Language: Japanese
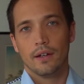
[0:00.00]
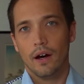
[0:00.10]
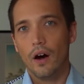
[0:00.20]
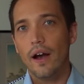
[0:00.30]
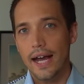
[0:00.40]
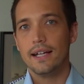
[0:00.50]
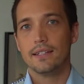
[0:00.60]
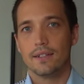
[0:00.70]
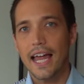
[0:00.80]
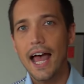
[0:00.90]
Alright,
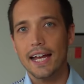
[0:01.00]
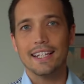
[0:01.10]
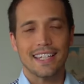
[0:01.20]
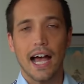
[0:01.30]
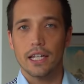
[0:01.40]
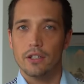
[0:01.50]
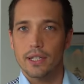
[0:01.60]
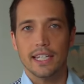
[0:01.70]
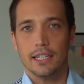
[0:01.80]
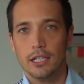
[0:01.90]
so that is how
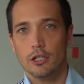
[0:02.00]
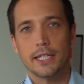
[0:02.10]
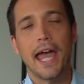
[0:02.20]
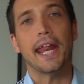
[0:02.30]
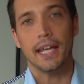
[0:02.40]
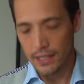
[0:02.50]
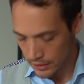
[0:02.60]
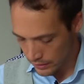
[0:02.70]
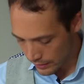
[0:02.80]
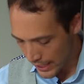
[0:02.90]
you, you get it.
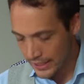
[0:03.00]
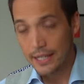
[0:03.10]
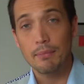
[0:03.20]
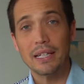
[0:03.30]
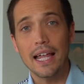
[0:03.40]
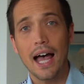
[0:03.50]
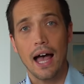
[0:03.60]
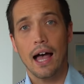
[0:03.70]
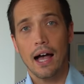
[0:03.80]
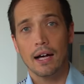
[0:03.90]
Alright? で、ま
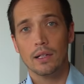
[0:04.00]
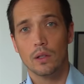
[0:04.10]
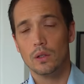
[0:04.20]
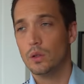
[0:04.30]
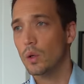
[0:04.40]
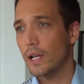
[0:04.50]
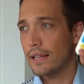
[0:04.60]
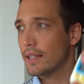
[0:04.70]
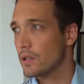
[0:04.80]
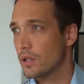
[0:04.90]
た、どう
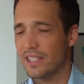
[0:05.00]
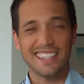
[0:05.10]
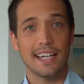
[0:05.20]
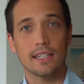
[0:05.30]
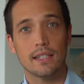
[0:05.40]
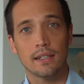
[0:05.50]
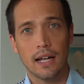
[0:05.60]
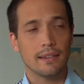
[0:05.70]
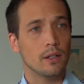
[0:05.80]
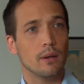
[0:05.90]
やってそれを実際にする
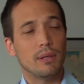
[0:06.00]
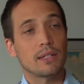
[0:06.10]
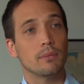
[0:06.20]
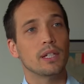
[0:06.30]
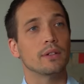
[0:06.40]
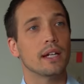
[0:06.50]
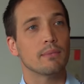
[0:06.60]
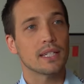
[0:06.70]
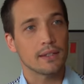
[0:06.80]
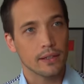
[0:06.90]
かっていうのは別のビデオになり
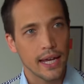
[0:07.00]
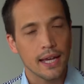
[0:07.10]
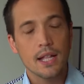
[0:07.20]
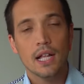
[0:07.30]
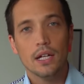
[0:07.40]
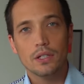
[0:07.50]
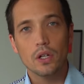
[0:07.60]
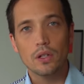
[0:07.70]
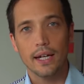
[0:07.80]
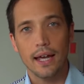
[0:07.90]
ますので、
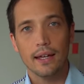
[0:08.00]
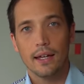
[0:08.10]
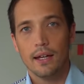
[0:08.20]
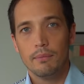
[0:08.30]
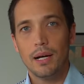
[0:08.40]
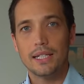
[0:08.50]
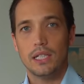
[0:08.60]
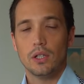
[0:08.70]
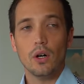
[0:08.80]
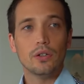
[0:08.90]
ちょっとね、マジ
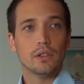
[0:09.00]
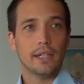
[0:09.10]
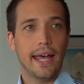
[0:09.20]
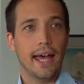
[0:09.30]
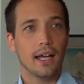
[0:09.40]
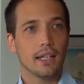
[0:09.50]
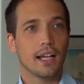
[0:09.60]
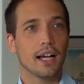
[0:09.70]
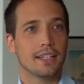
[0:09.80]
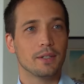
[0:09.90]
5分で2
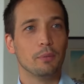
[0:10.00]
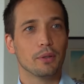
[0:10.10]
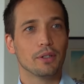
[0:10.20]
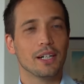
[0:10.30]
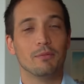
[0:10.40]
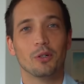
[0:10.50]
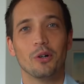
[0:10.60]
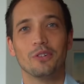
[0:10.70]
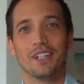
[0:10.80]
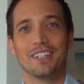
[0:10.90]
ヶ月のプログラムを5
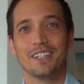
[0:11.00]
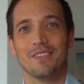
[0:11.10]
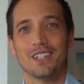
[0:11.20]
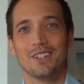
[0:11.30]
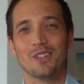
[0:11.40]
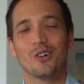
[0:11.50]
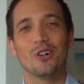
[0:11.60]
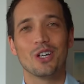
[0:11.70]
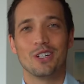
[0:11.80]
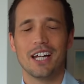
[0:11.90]
分で説明するとこ
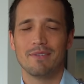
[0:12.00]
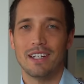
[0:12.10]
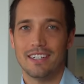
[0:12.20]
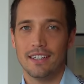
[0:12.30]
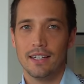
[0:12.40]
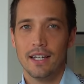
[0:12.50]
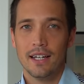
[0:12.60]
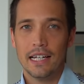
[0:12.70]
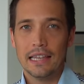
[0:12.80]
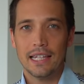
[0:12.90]
ういうふうになります。
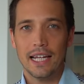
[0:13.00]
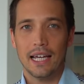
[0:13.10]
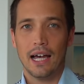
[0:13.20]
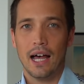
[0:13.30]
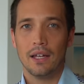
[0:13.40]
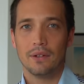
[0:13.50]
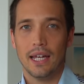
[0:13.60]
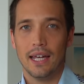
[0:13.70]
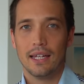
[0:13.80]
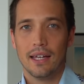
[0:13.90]
であの
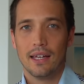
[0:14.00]
ね